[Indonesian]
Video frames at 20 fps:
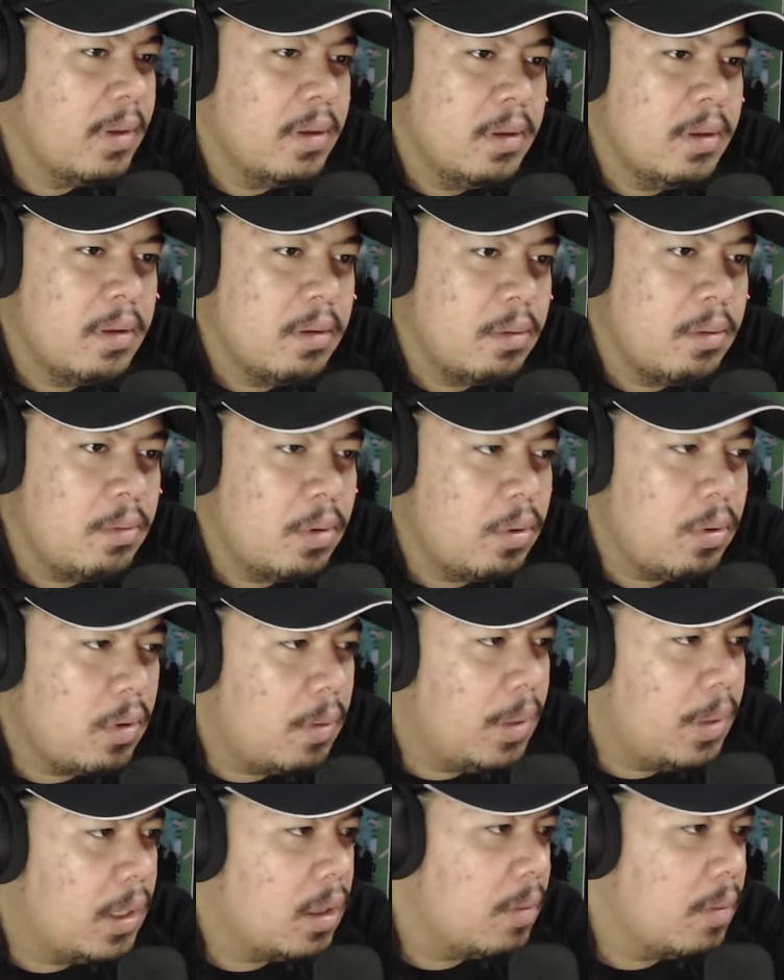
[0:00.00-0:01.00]
gue suka
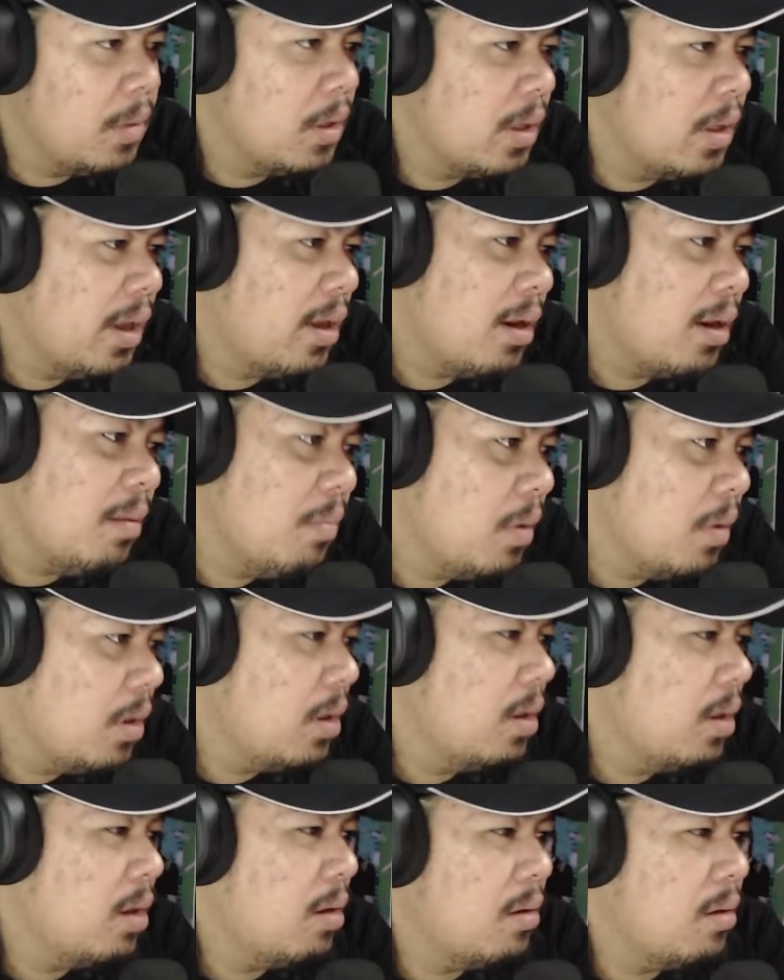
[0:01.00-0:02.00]
banget sama Serin sih
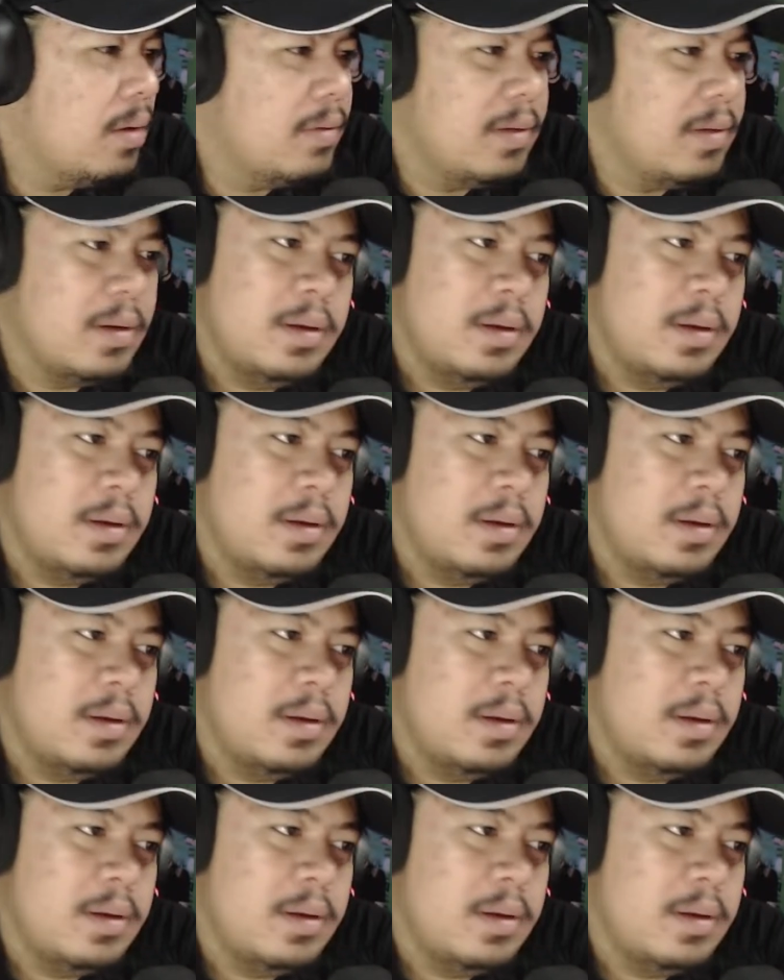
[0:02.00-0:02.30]
kalau di sini